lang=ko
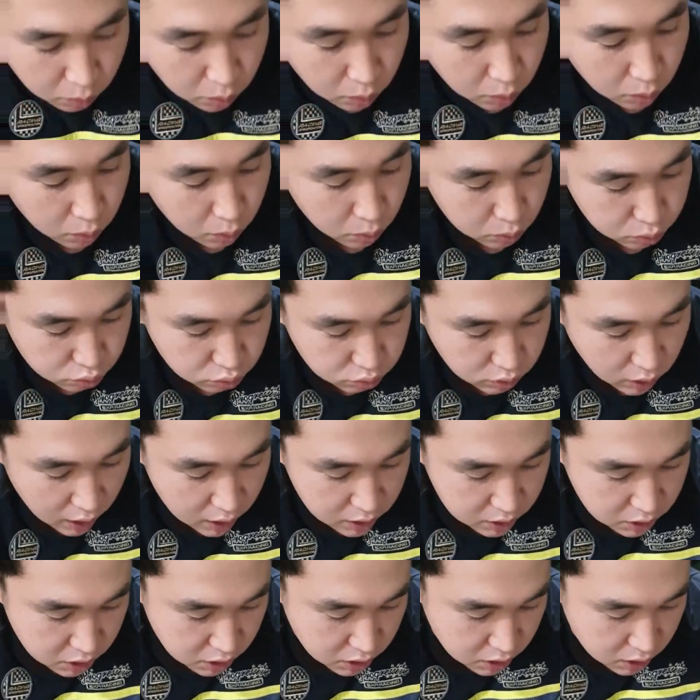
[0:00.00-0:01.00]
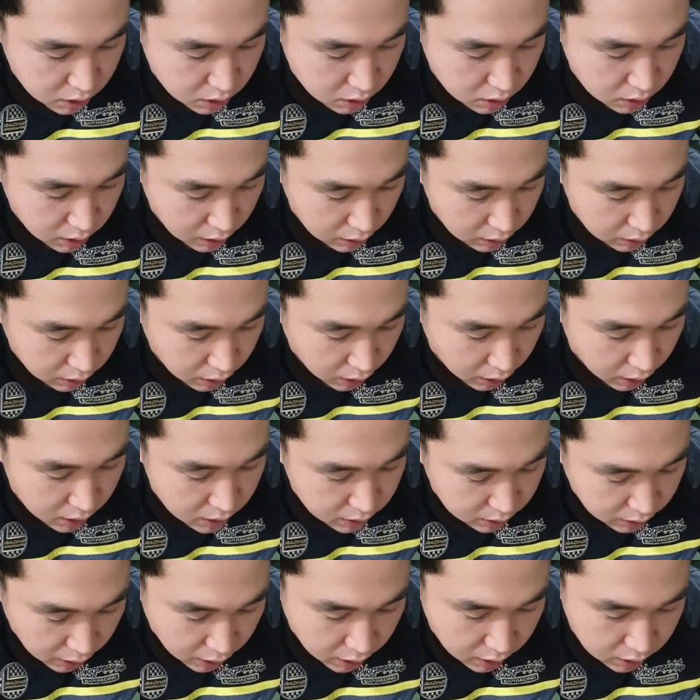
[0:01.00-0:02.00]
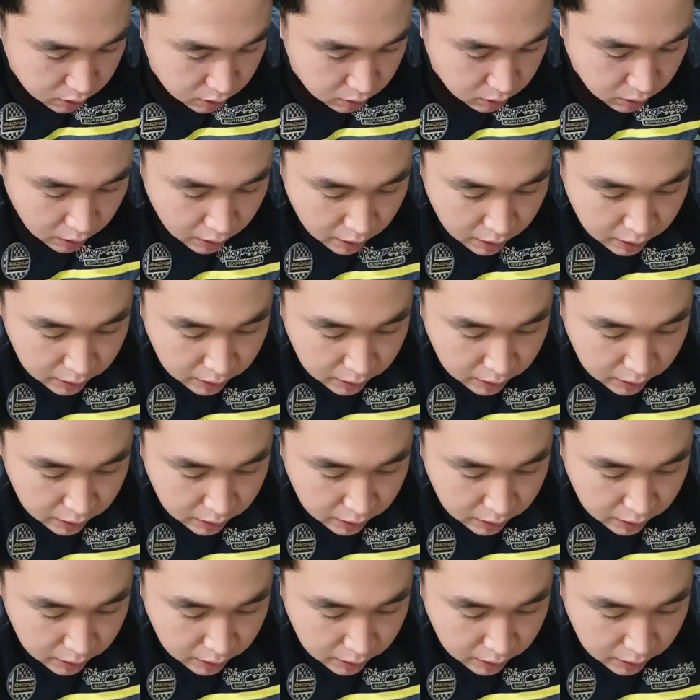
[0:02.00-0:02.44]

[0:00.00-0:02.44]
그 두 가지 상태일 때에는